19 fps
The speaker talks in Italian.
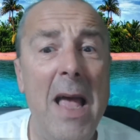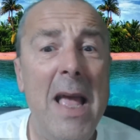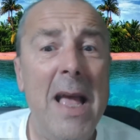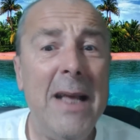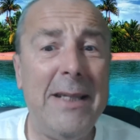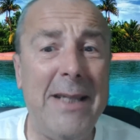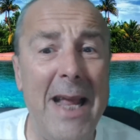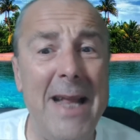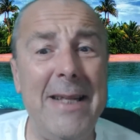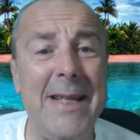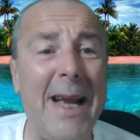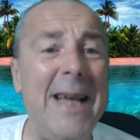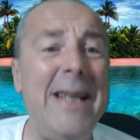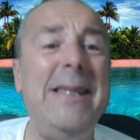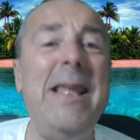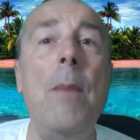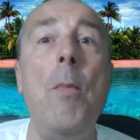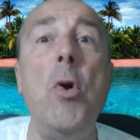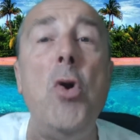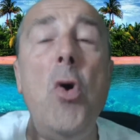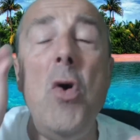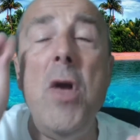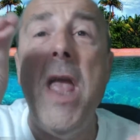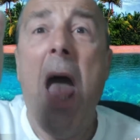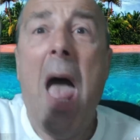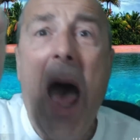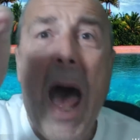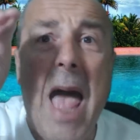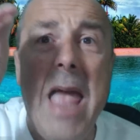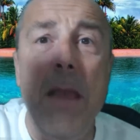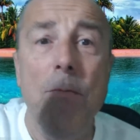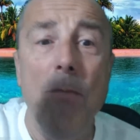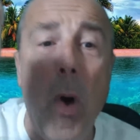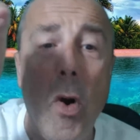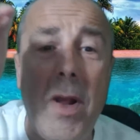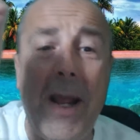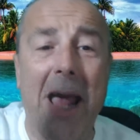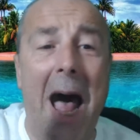senza che stiamo noi a
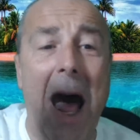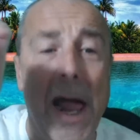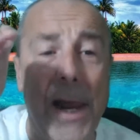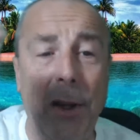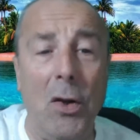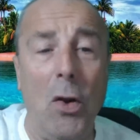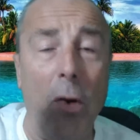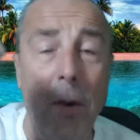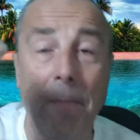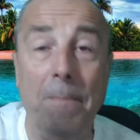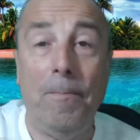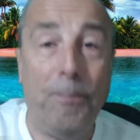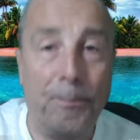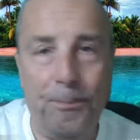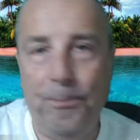imboccarlo.